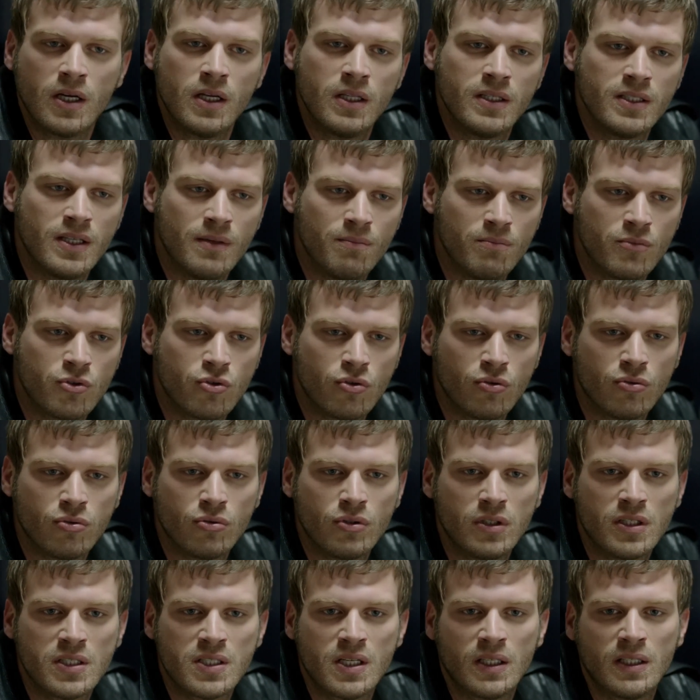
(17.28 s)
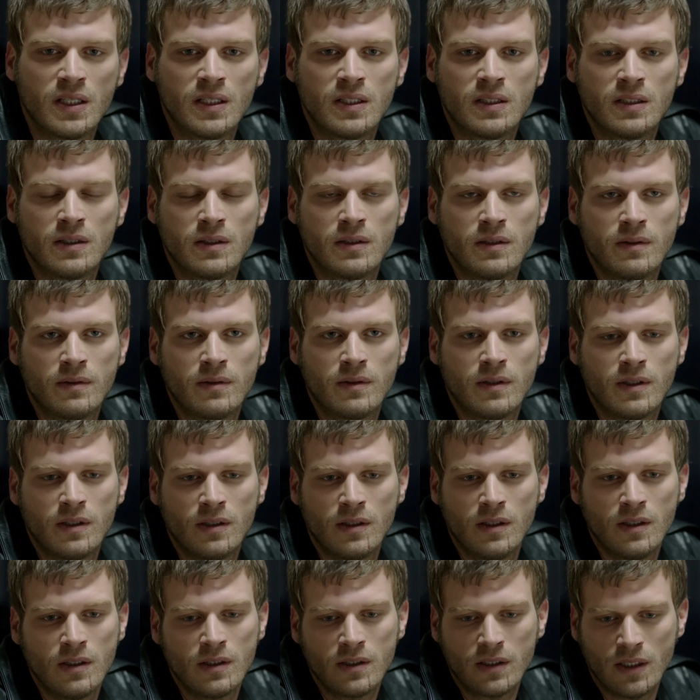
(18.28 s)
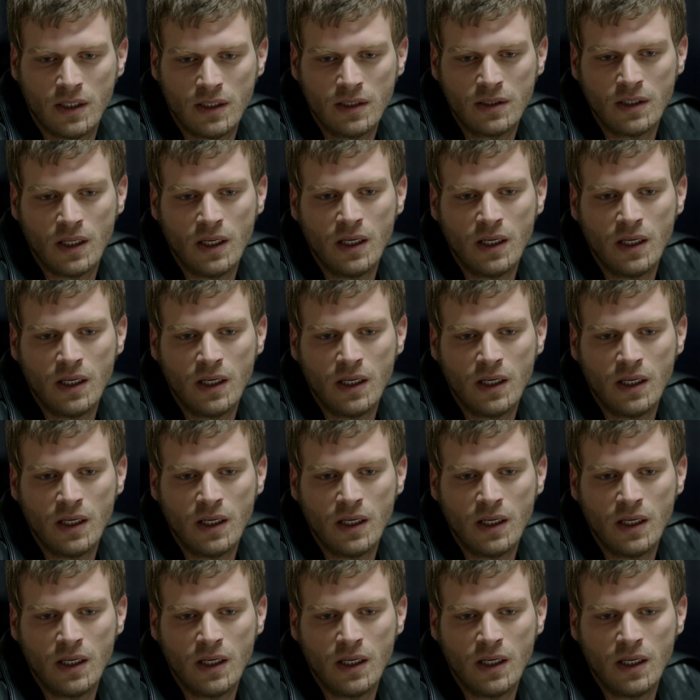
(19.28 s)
kadar yapmış oldukları zaten... Yani